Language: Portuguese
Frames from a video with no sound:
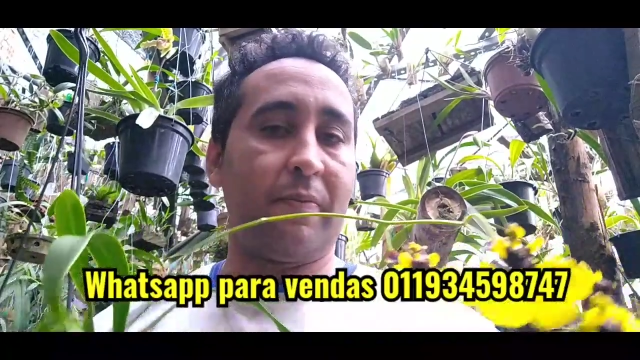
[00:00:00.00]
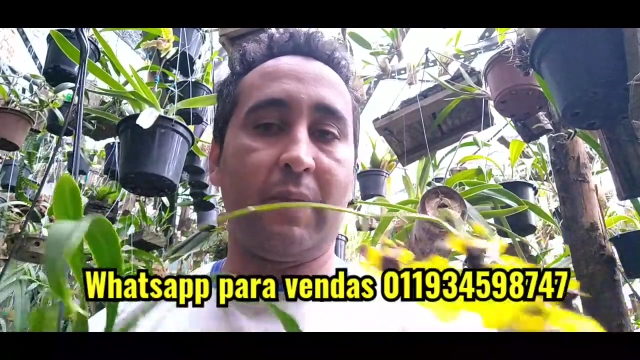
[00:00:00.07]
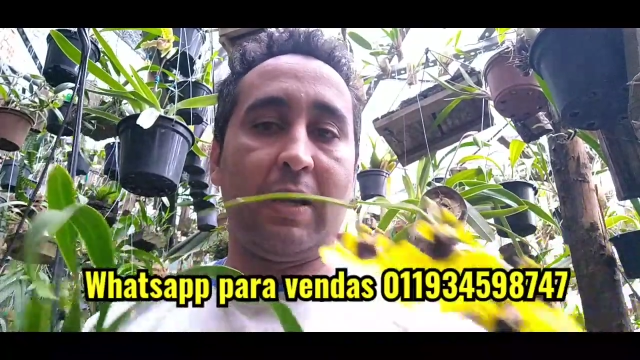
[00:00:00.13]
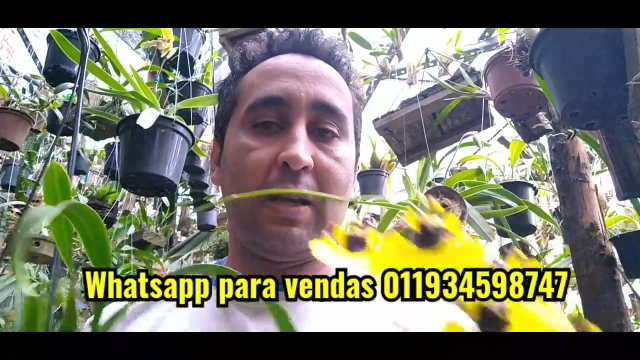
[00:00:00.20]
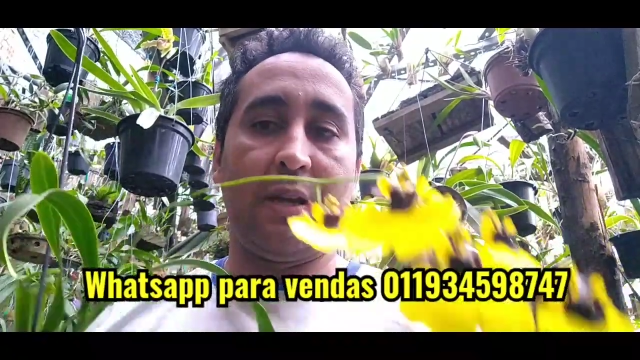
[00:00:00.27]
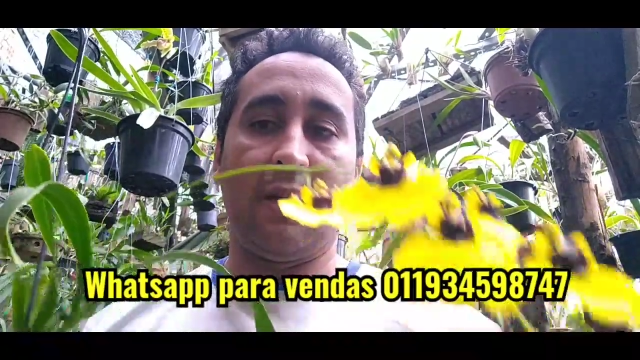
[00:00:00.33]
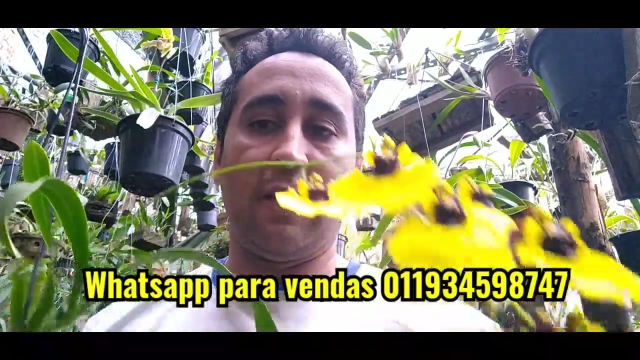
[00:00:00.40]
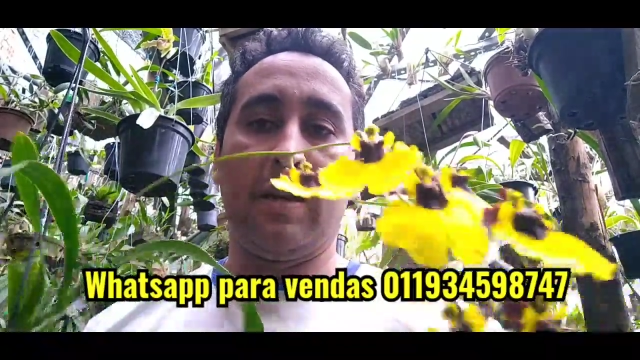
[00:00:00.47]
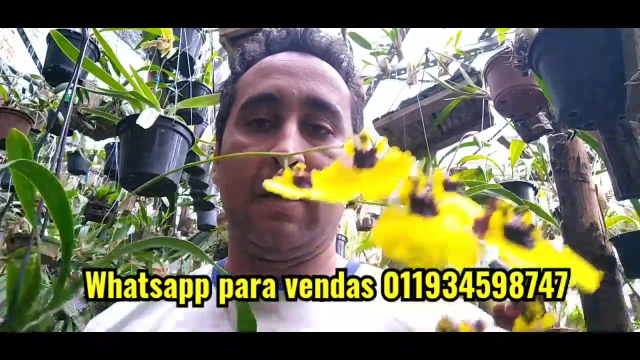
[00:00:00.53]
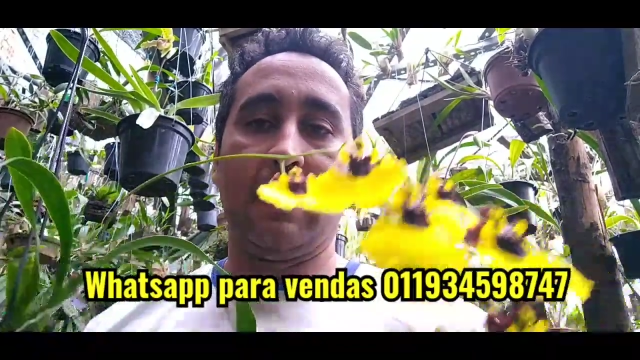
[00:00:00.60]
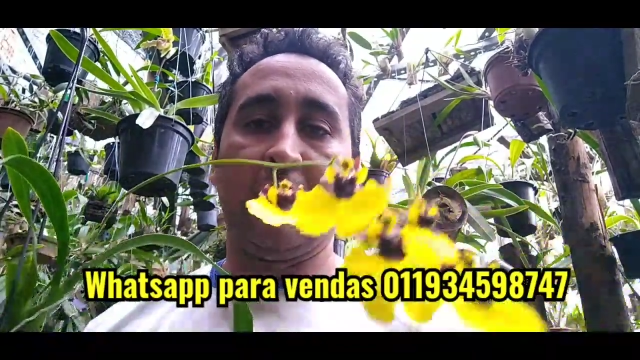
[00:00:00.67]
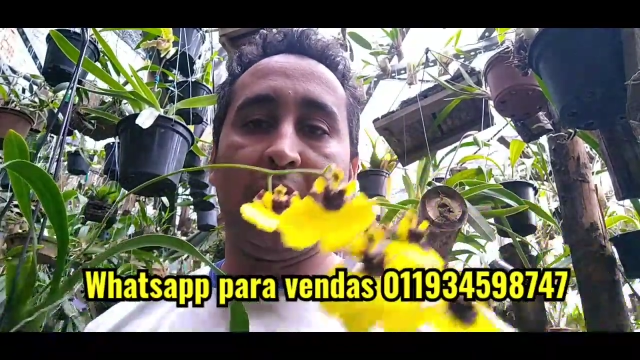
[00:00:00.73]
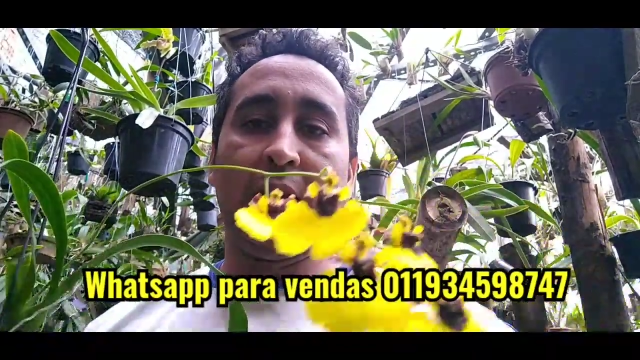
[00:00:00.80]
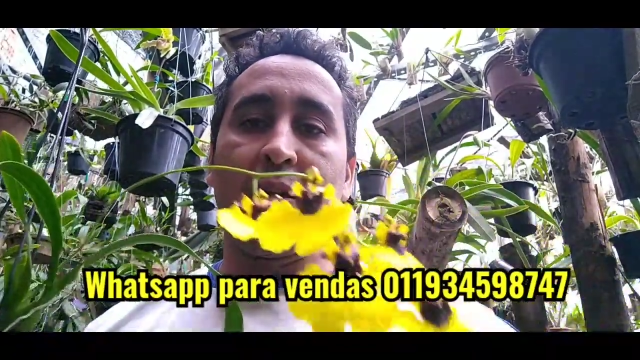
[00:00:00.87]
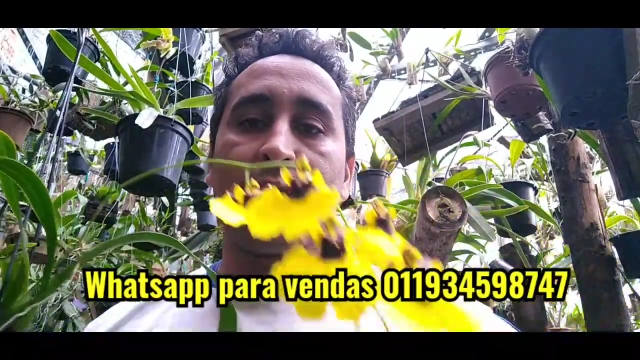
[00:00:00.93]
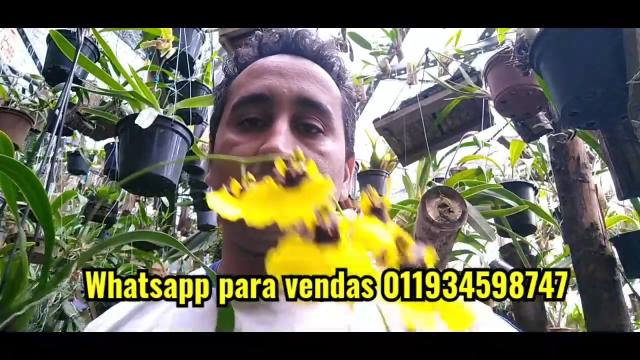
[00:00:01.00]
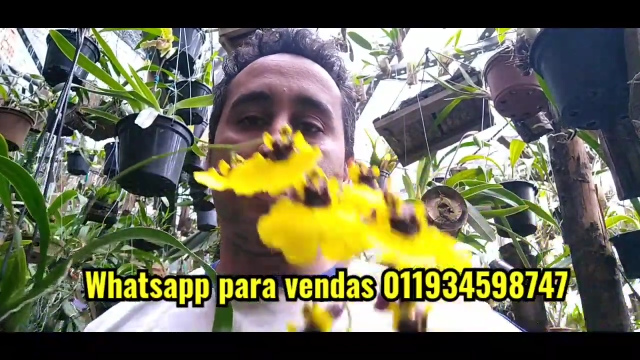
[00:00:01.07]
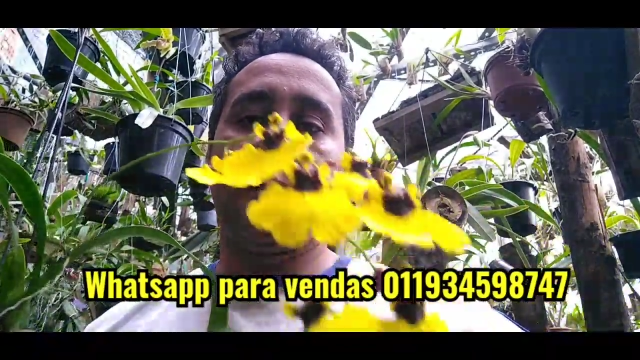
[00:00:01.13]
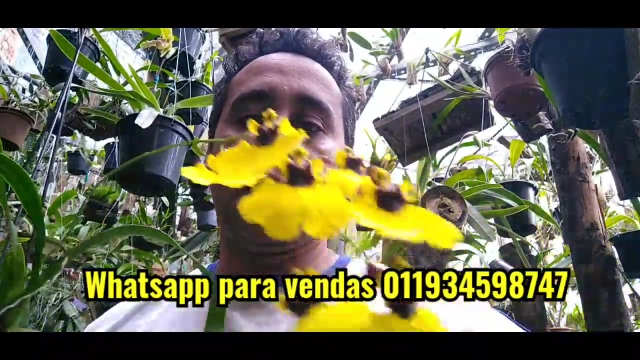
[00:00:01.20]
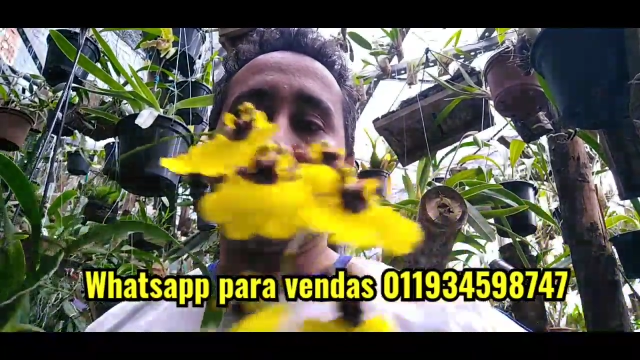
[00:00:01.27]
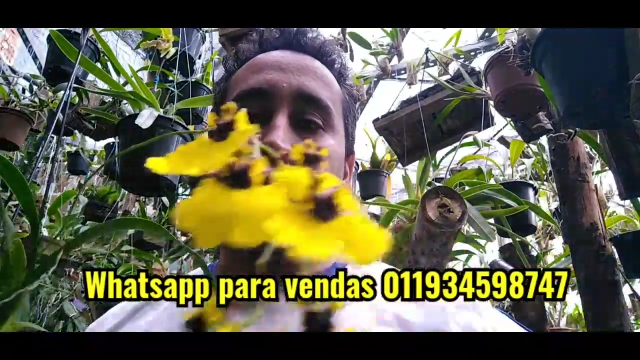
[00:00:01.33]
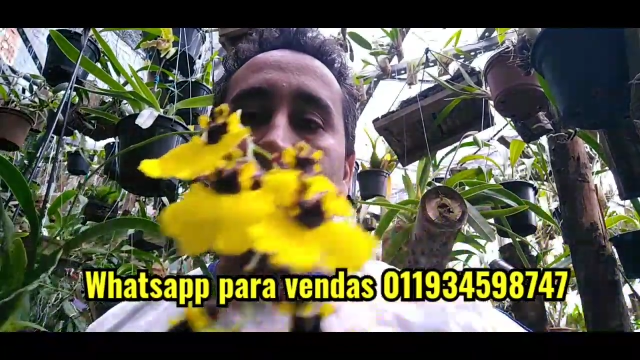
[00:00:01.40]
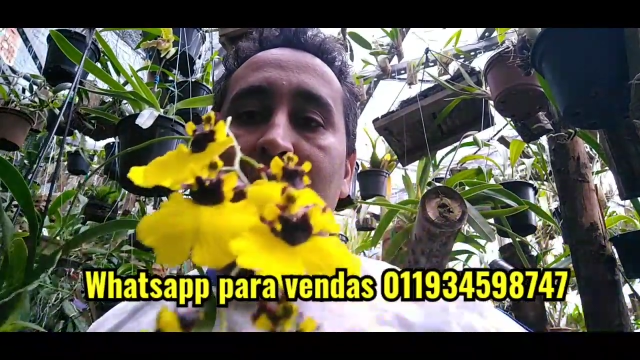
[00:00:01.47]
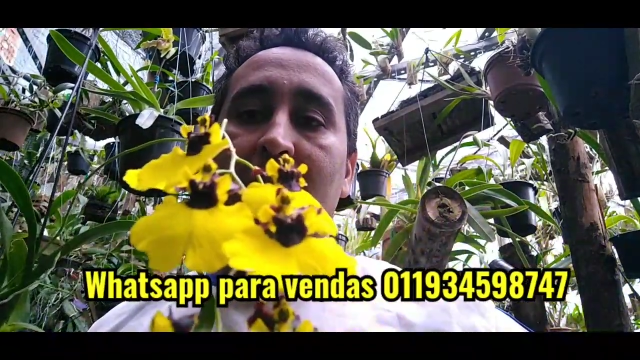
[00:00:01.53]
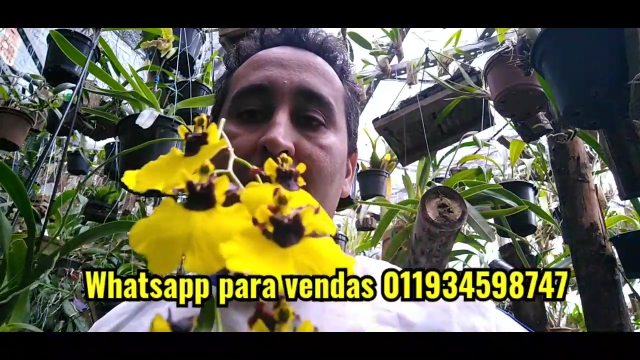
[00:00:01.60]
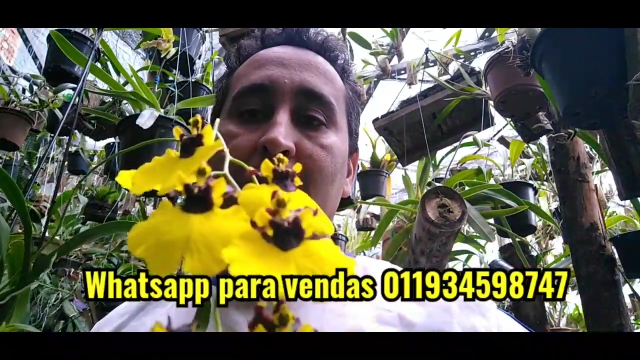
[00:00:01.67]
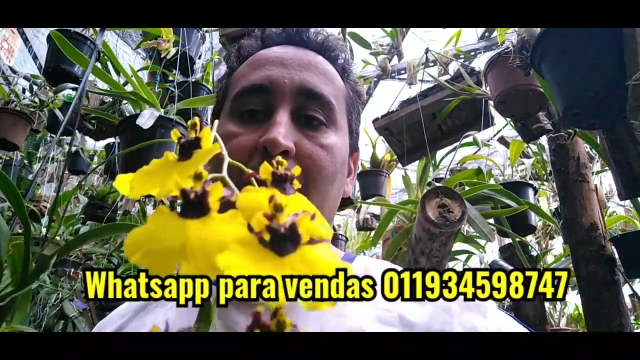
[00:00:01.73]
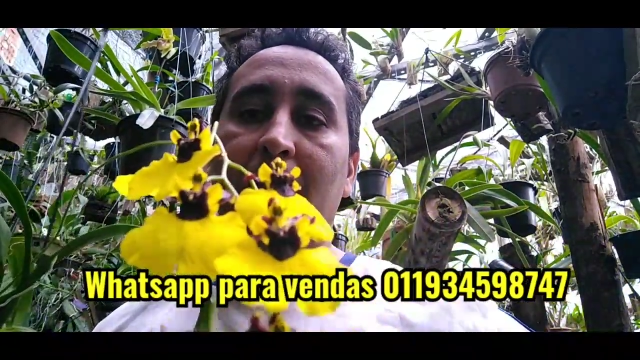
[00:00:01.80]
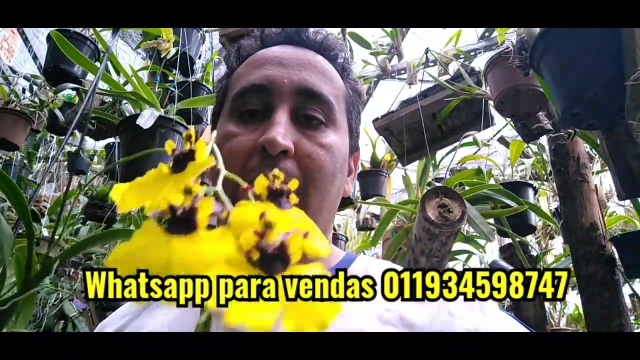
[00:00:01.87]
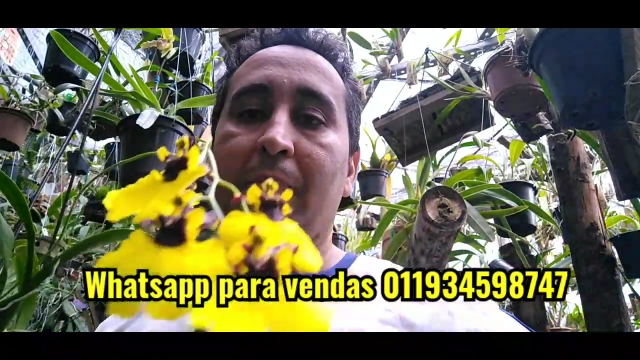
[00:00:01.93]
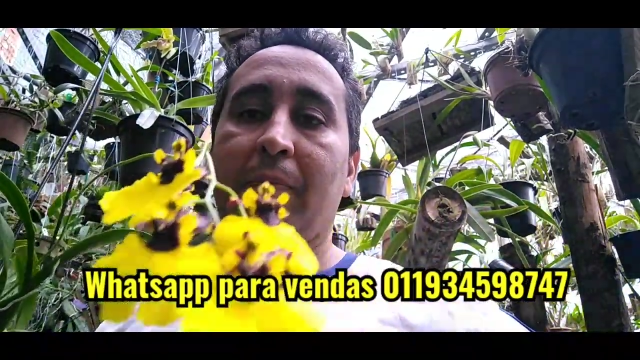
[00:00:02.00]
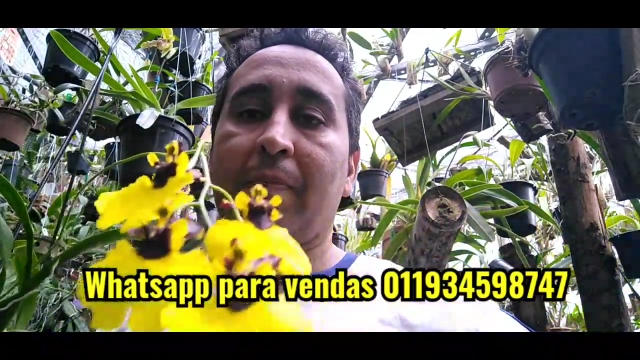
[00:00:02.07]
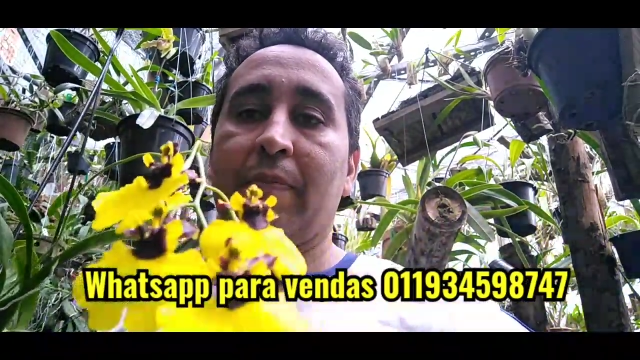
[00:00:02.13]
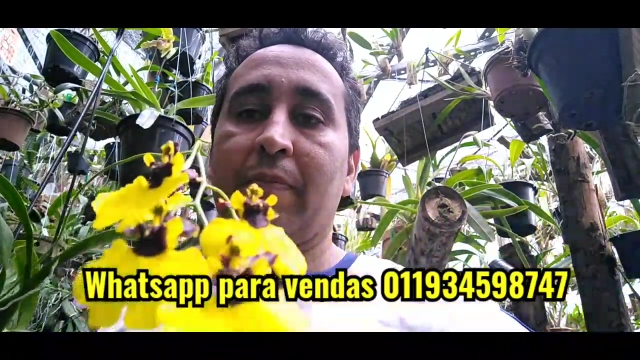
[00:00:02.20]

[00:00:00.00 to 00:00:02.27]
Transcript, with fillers: né? Isso daqui é a minha